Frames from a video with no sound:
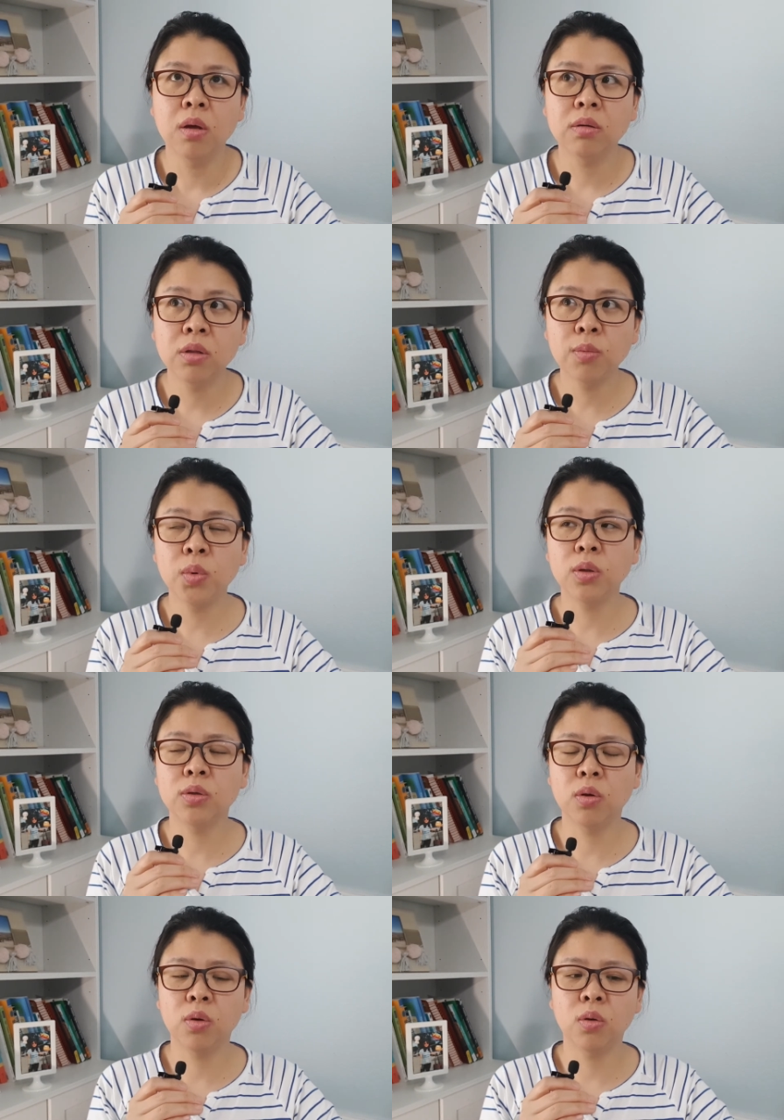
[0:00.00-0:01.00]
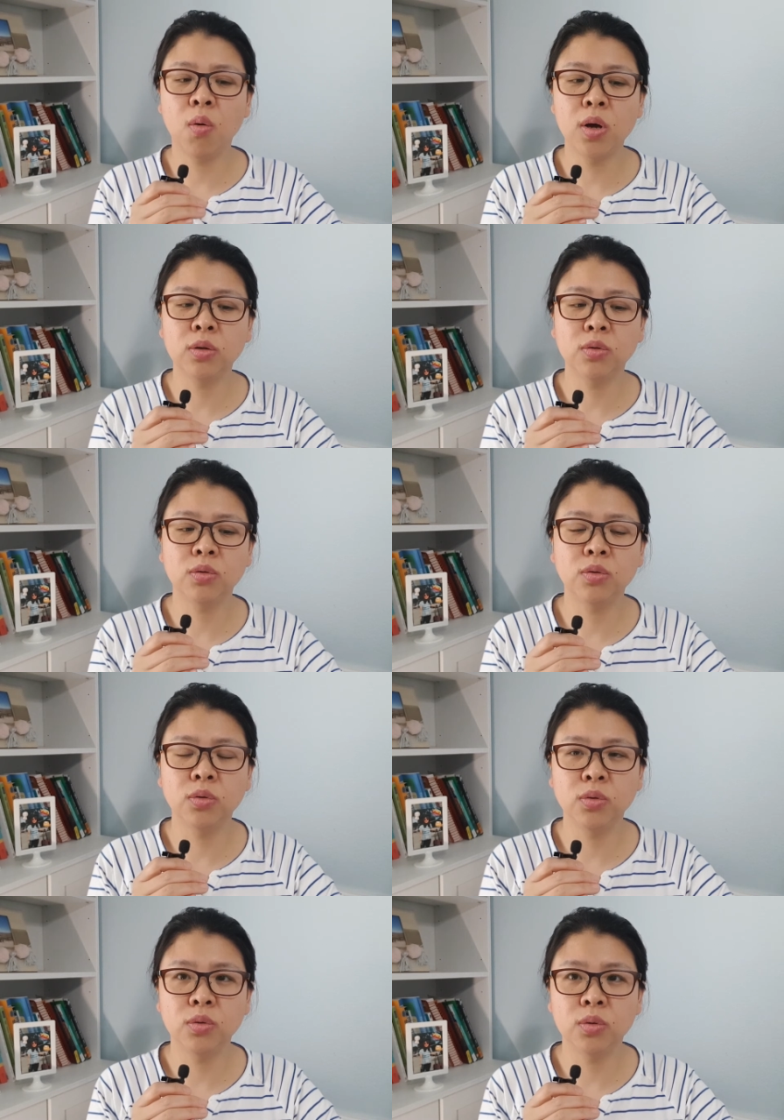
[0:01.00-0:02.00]
그런 면에선 어학연수
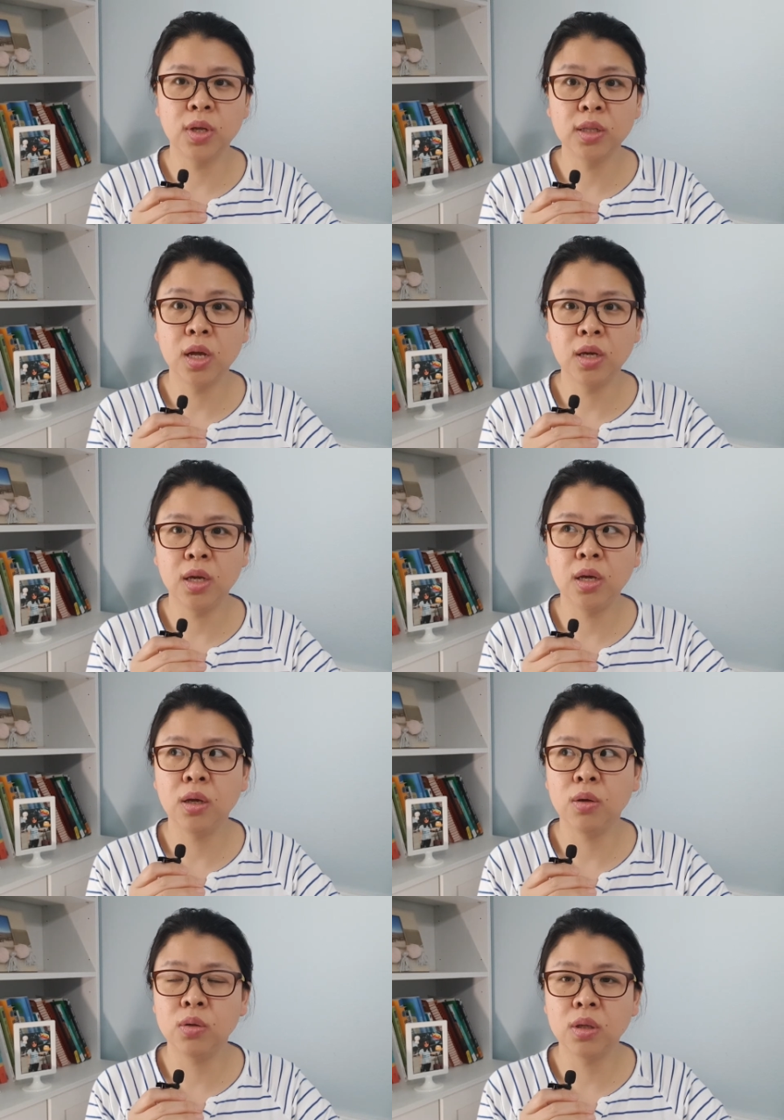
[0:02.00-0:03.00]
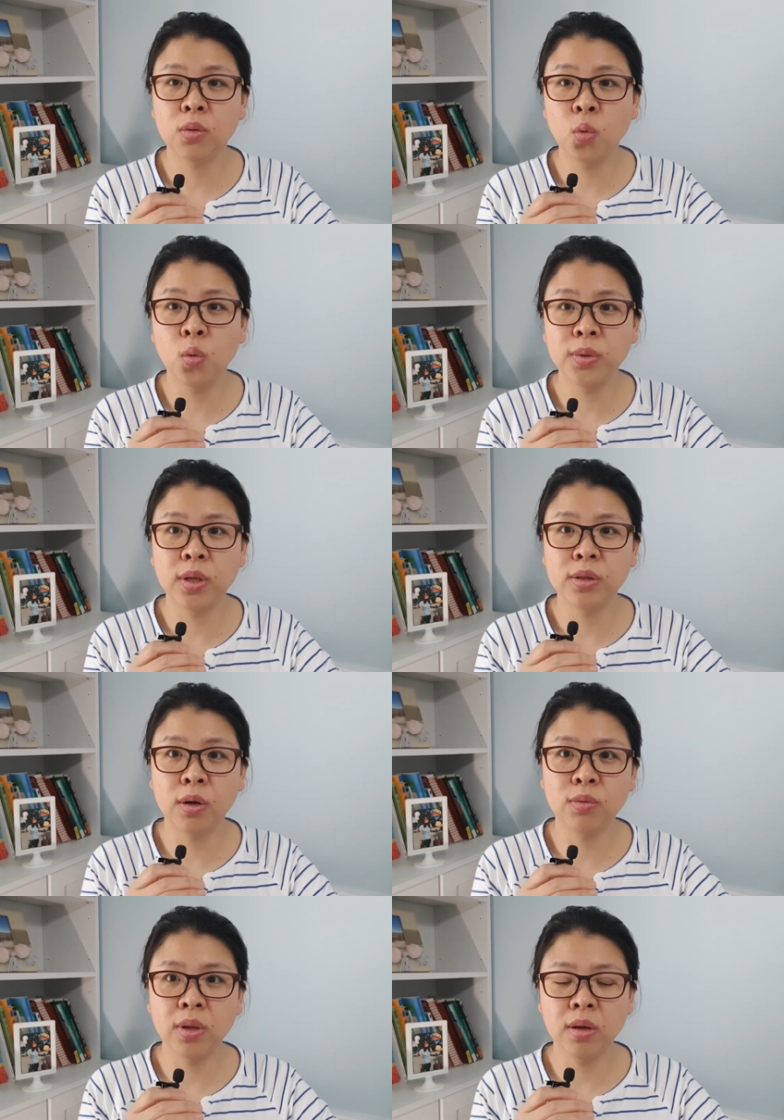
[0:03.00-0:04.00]
듣는 거 상당히 네, 도움이
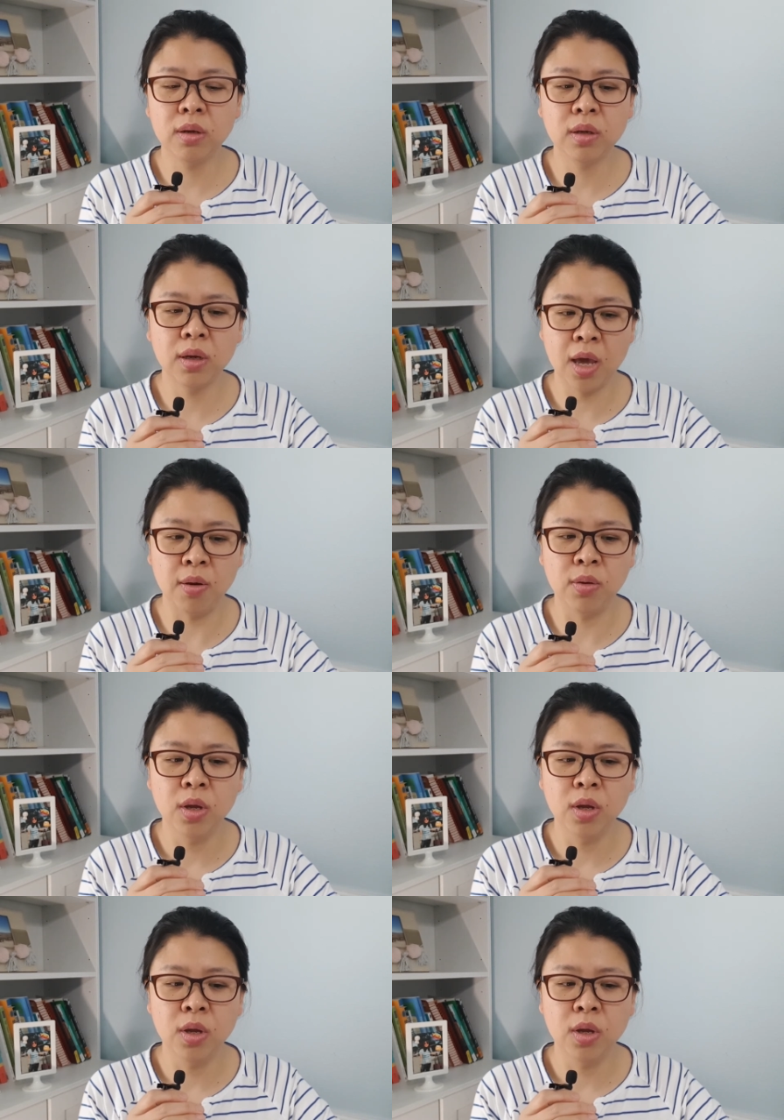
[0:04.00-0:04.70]
된다고 생각해요.